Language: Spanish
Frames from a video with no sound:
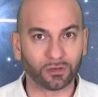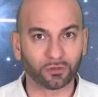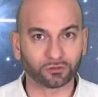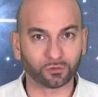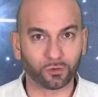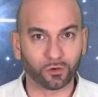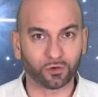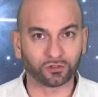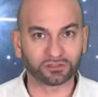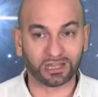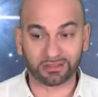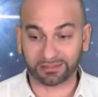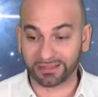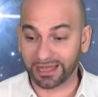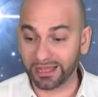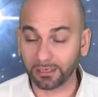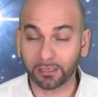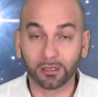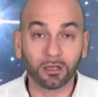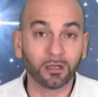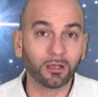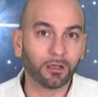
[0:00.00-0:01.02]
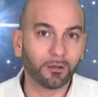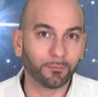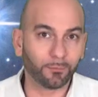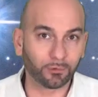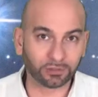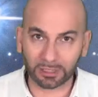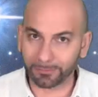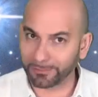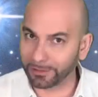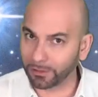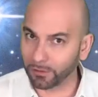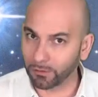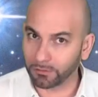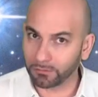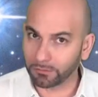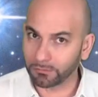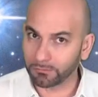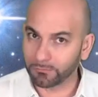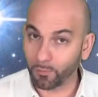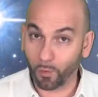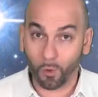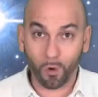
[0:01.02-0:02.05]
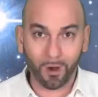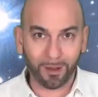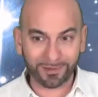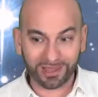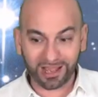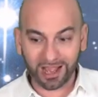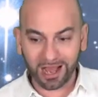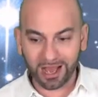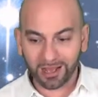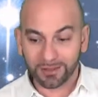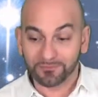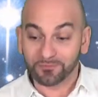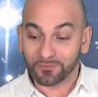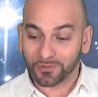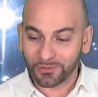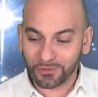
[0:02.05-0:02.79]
los juegos de azar, pues amigo, o amiga,